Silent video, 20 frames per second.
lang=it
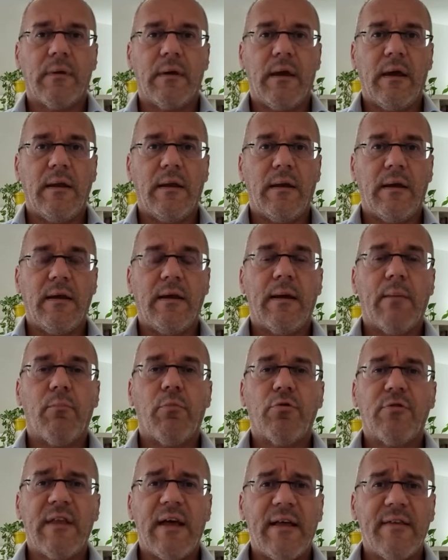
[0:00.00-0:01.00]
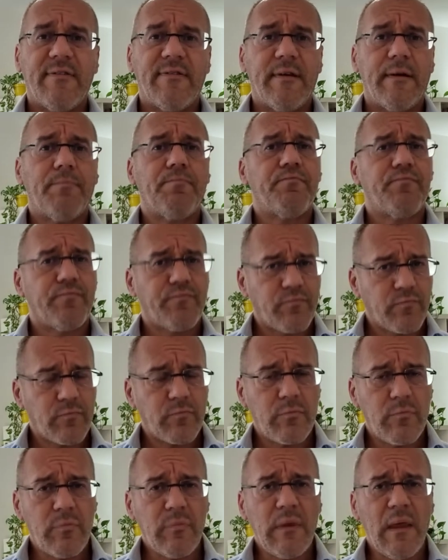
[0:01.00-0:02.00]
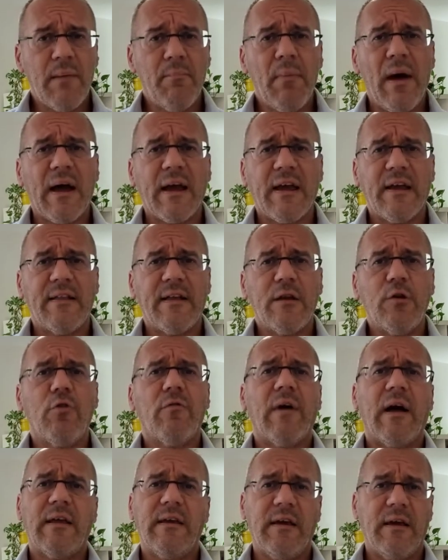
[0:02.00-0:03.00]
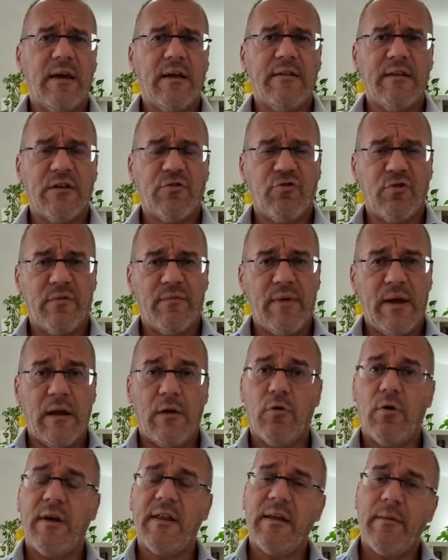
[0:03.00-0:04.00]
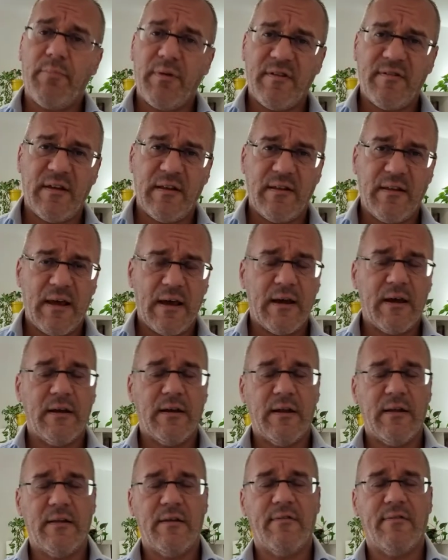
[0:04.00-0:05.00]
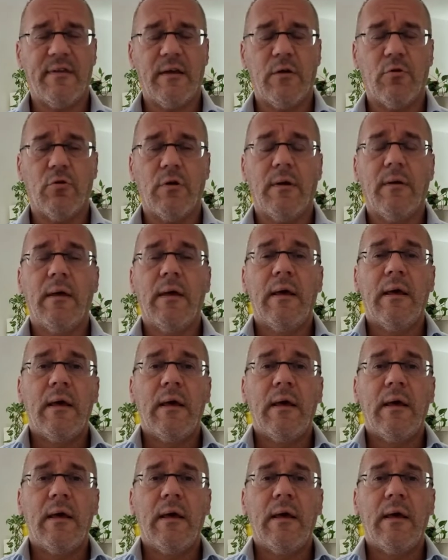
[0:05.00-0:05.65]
in abbondanza, ma anche dalle ovarie e dal cervello ed è presente anche nei testicoli.